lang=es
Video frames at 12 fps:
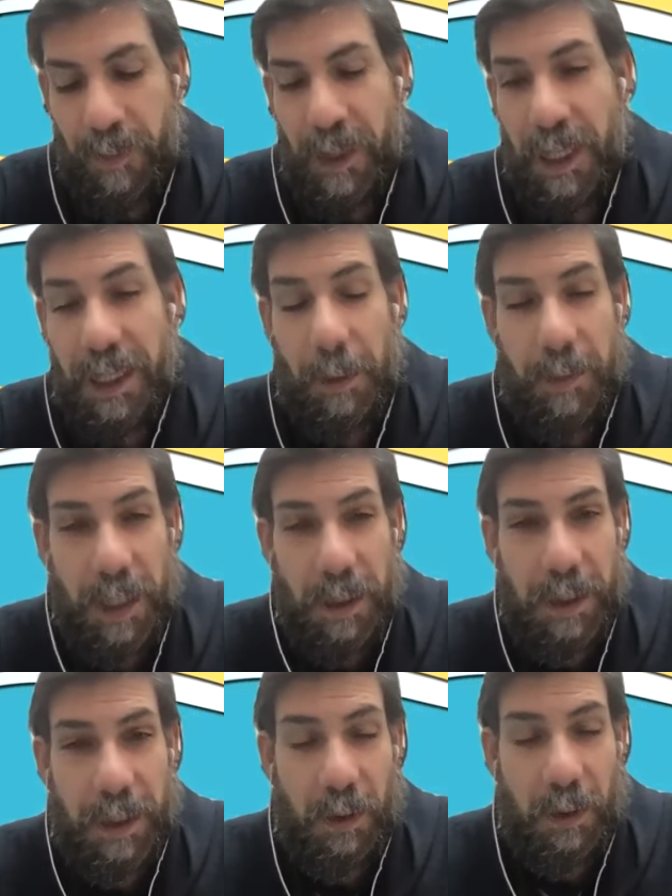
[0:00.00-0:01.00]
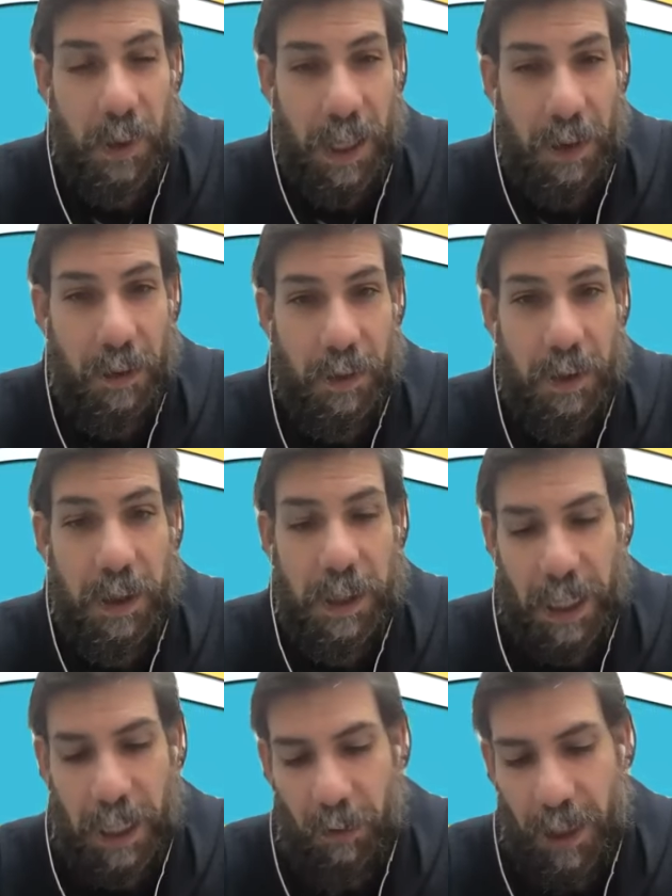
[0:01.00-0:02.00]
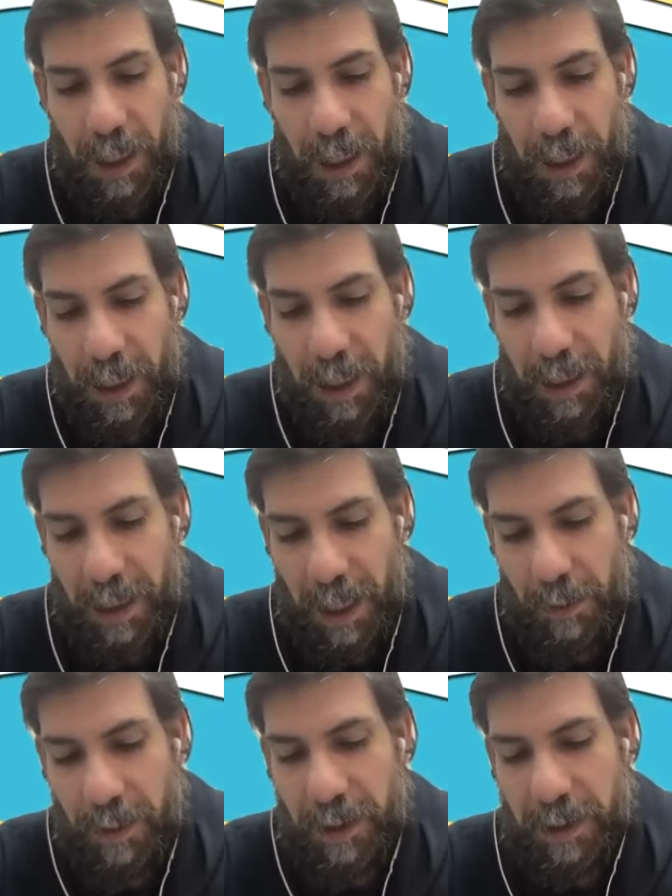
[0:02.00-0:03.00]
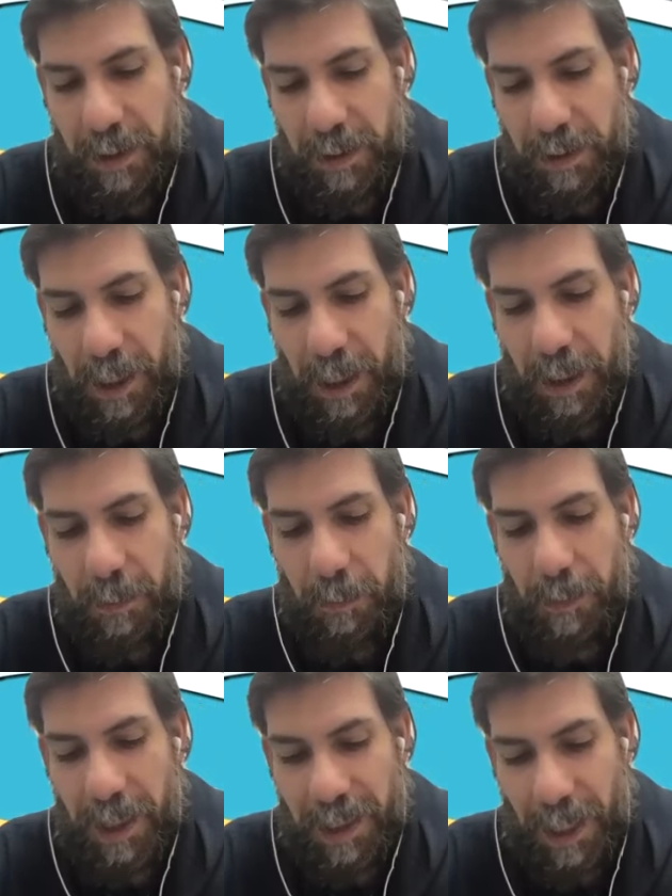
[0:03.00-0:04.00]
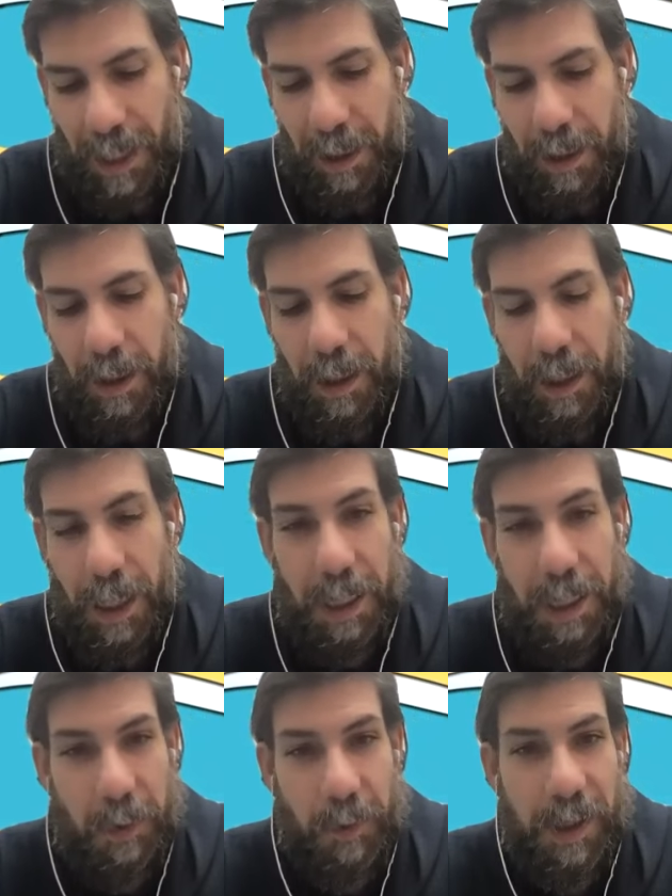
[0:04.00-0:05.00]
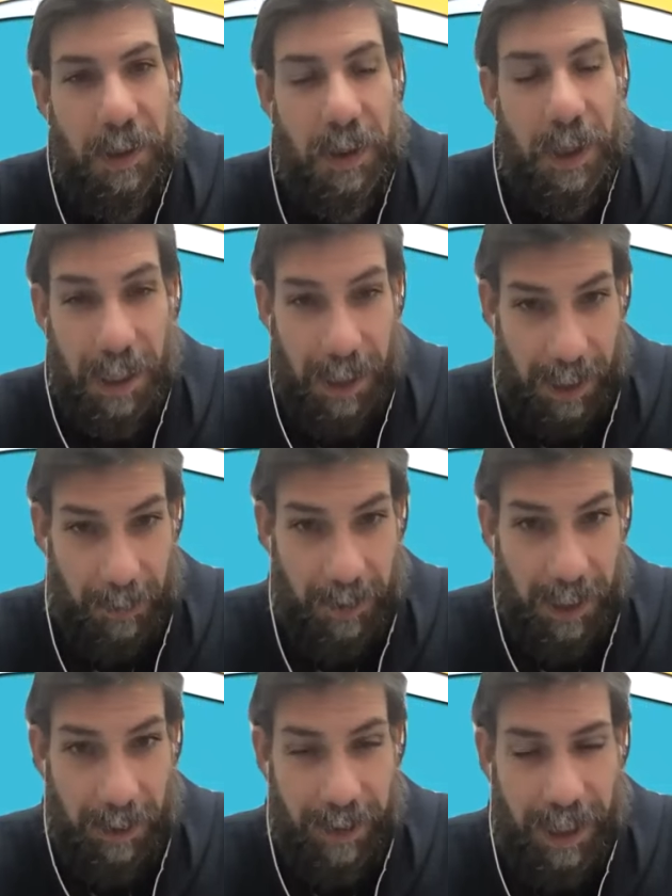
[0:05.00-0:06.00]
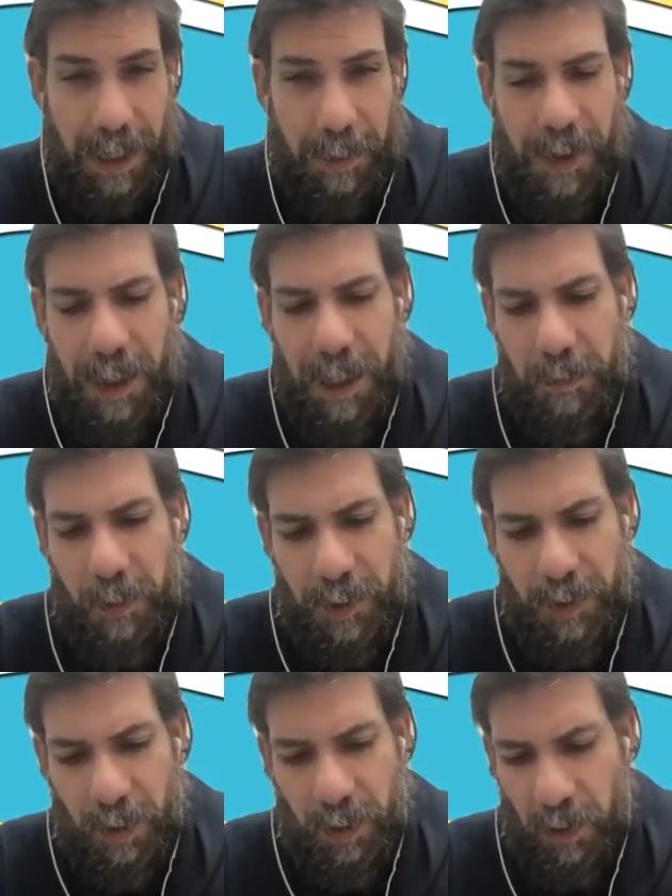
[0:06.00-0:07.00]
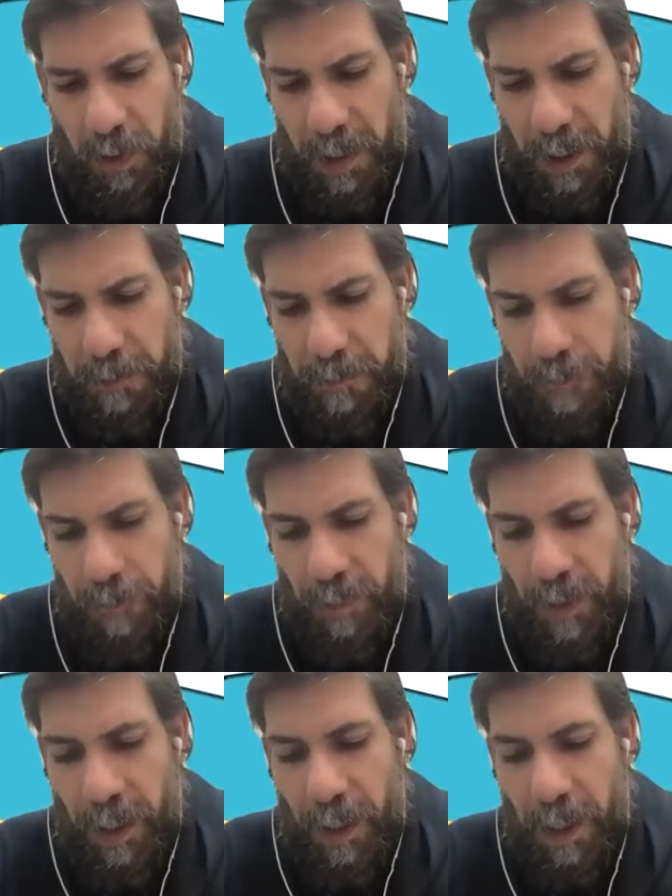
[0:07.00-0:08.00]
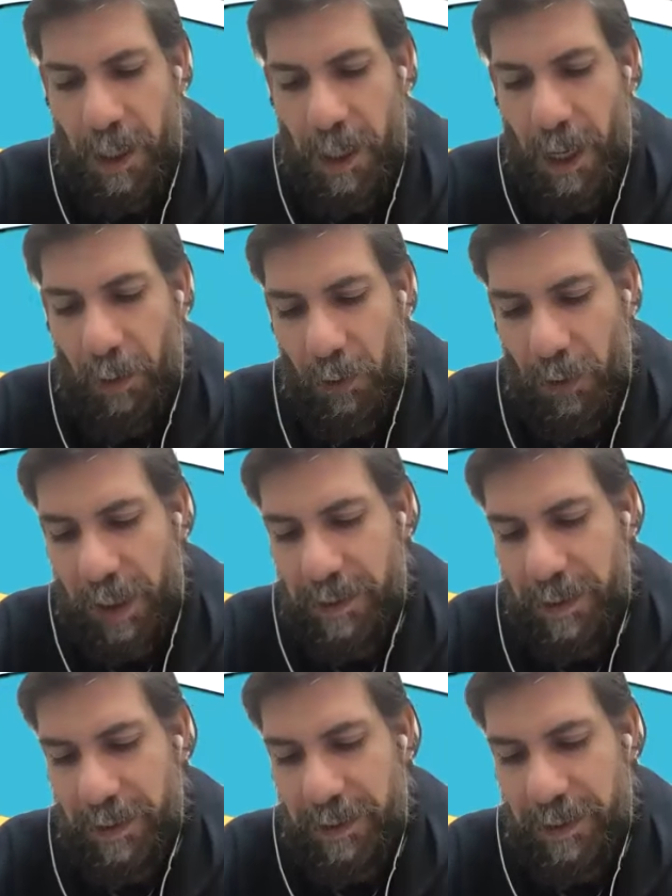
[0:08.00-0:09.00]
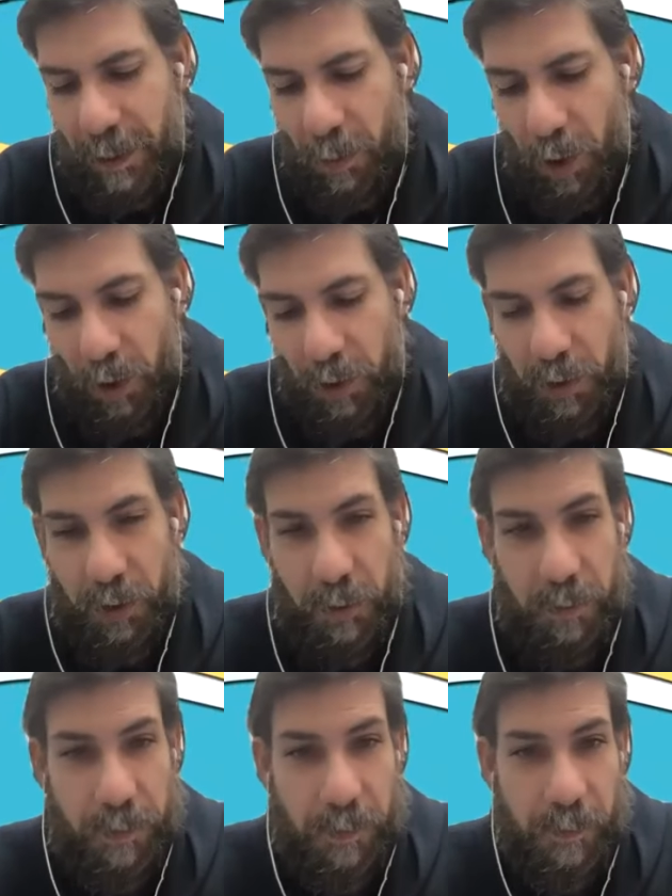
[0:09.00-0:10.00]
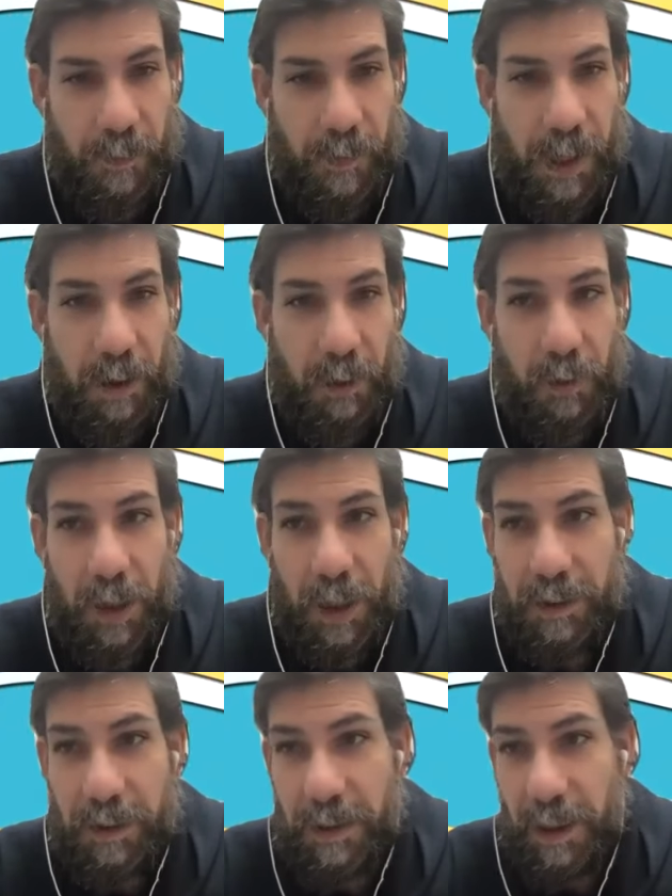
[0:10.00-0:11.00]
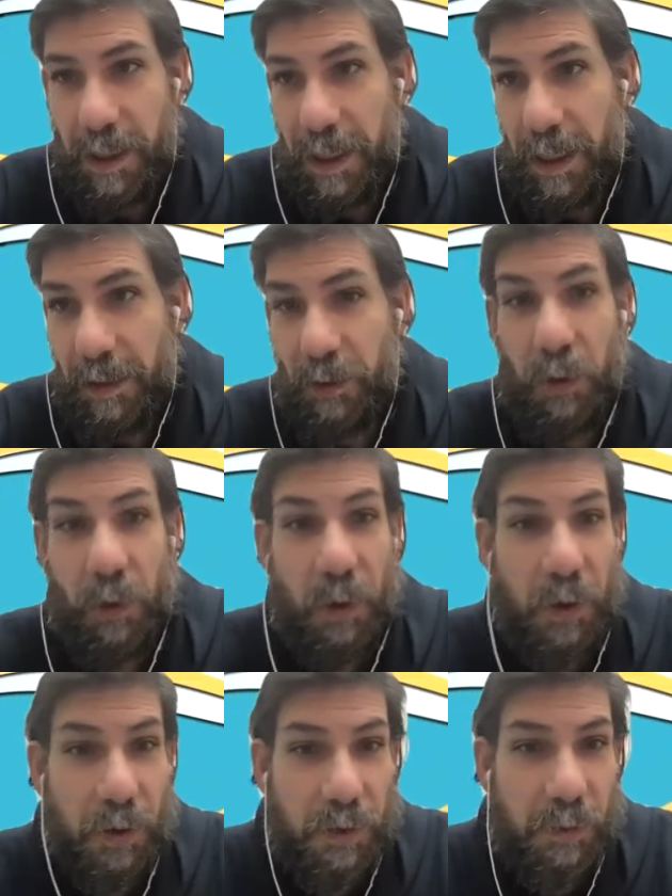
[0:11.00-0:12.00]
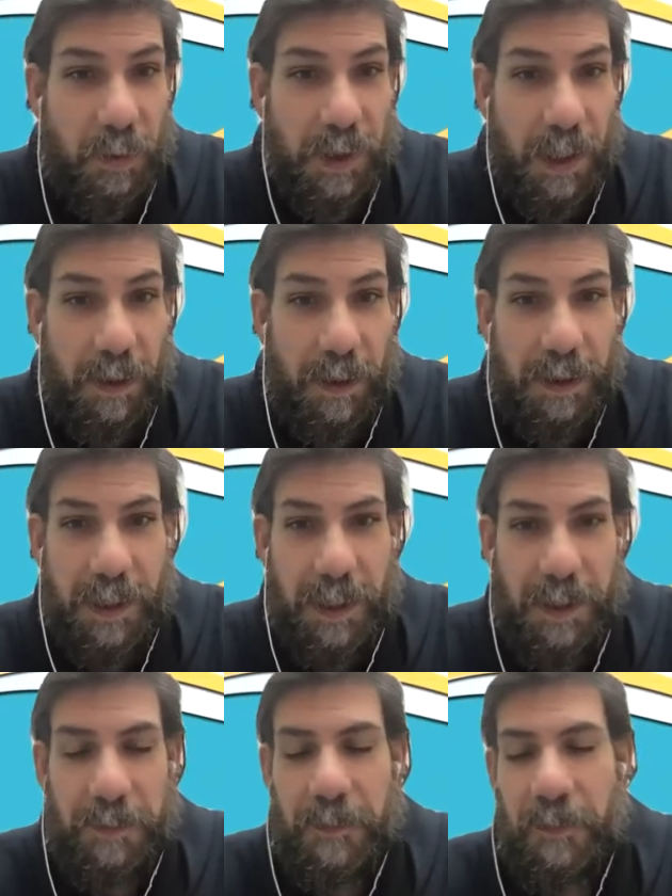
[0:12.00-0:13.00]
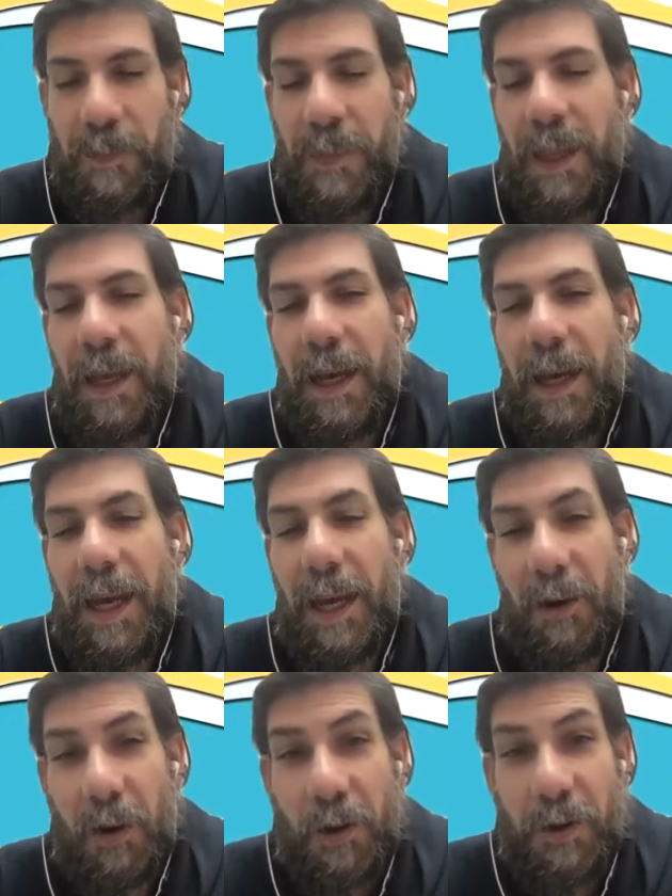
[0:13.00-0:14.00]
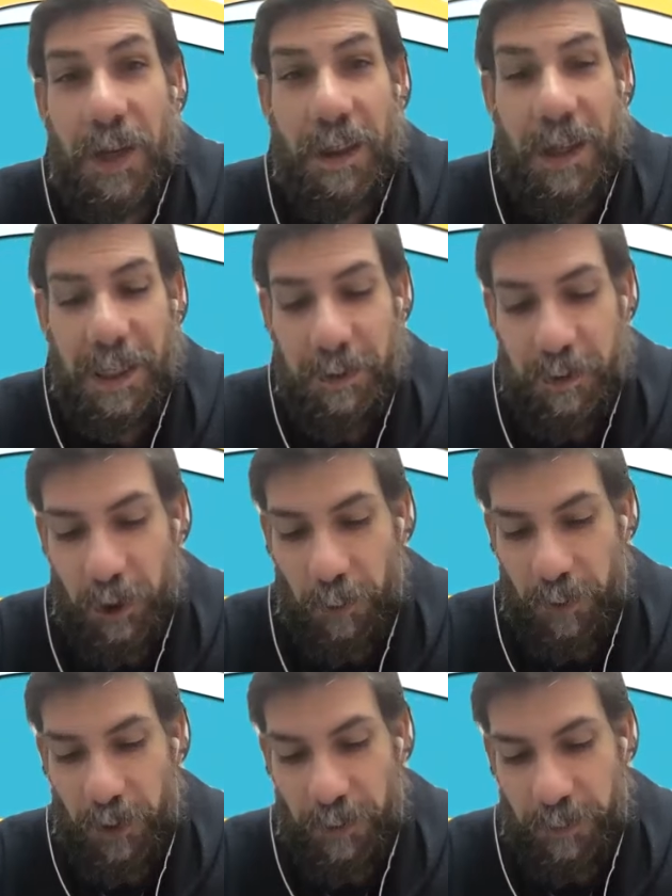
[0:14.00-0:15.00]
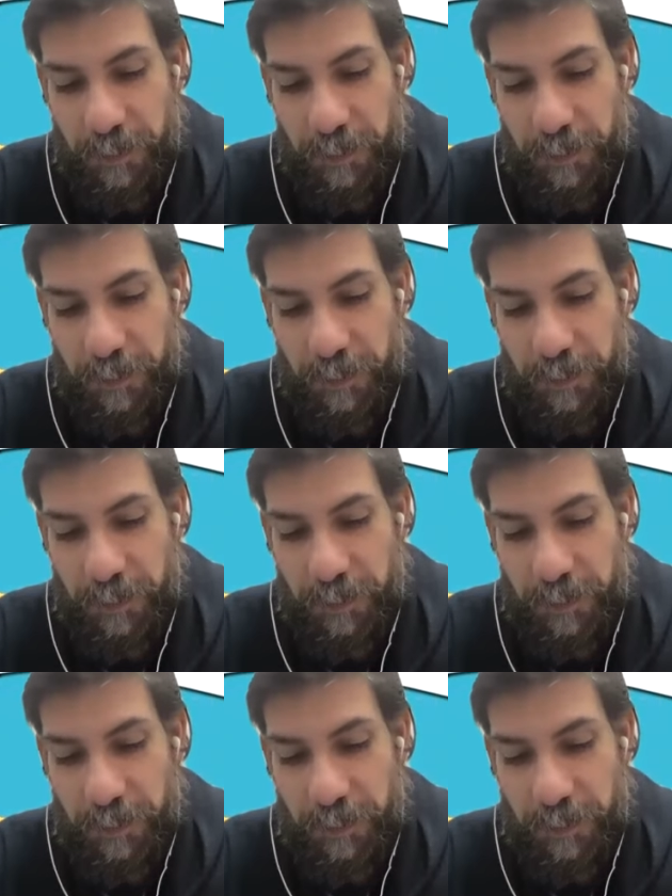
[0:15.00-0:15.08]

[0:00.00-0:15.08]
Y también tener cuidado de que no haya llaves de metal en, el momento, en la cabecera de la cama en el momento de dormir. Algunas segulot, algunos eh, trucos, vamos a decir así, en contra del insomnio.